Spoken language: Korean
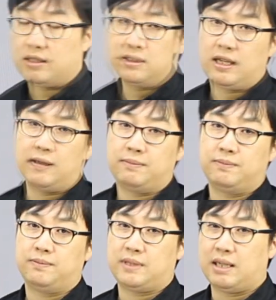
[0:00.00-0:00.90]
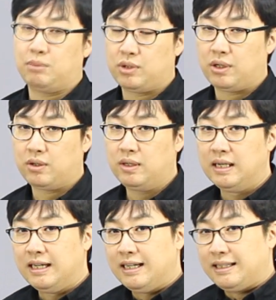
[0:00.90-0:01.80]
되느냐? 자, 보세요.
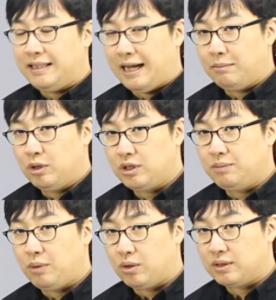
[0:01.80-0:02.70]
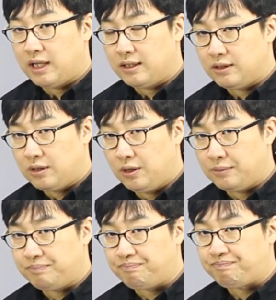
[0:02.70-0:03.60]
나머지
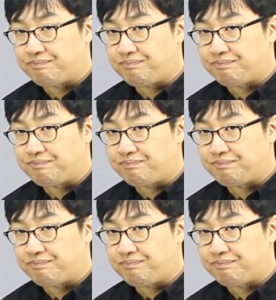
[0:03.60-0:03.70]
명사는요,